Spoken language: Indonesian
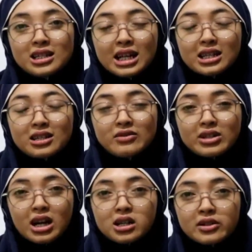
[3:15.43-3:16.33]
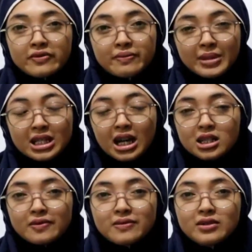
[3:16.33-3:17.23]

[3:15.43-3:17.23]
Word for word: dan Ute aktif masih aktif